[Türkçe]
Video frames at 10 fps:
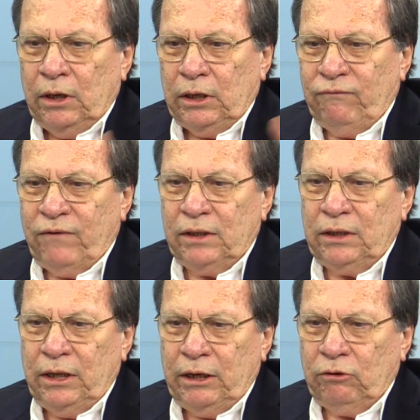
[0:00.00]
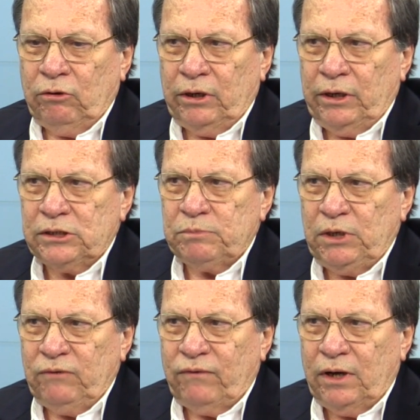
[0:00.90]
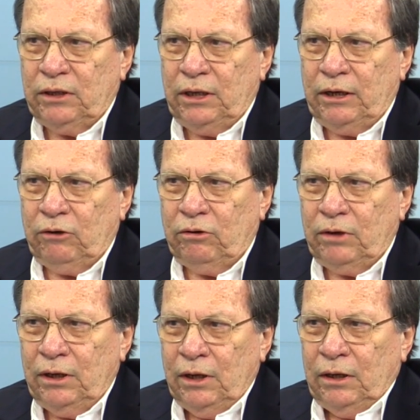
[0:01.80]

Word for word: İfadelere göre, resmi ifadelere göre